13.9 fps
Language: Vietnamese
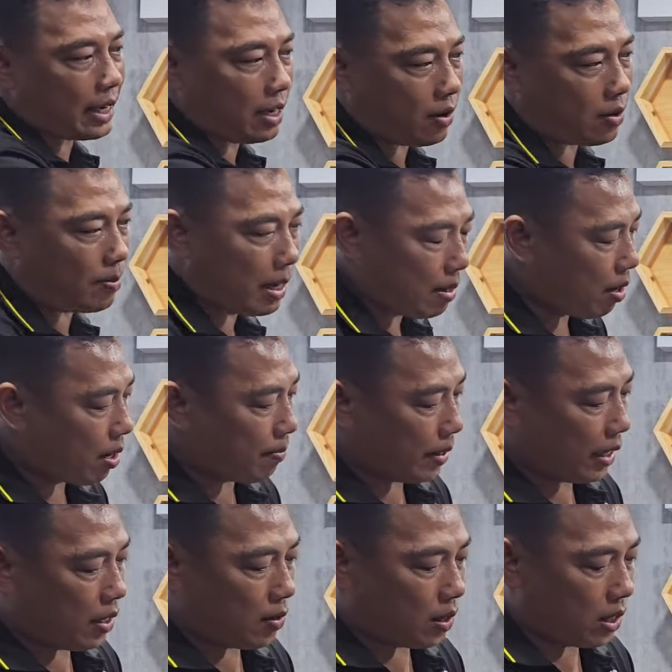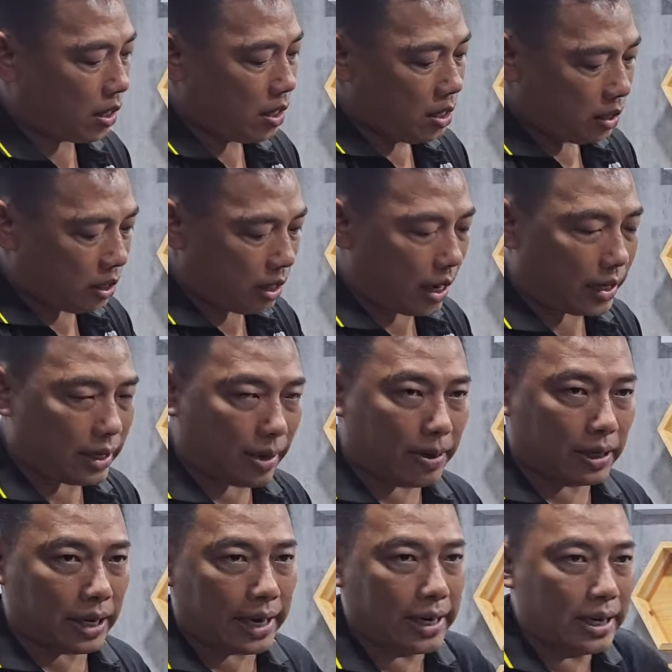cái loại máy bơm này luôn á tức là anh chị
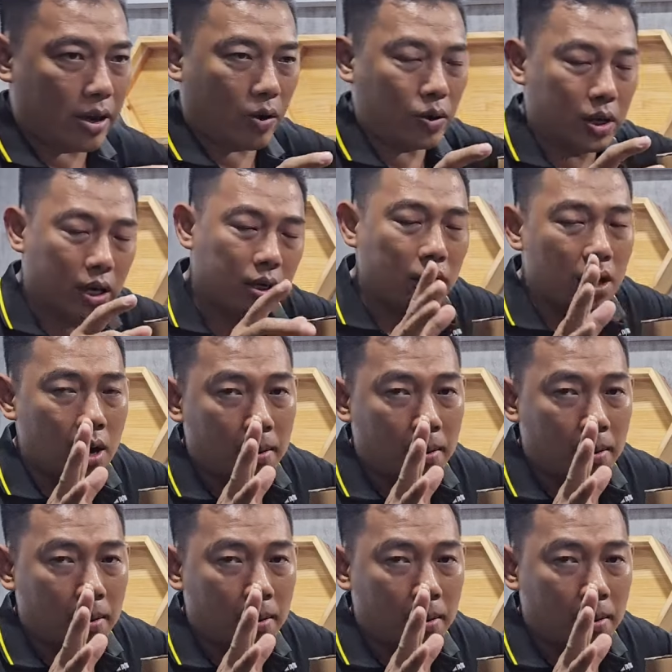mình thấy ví dụ như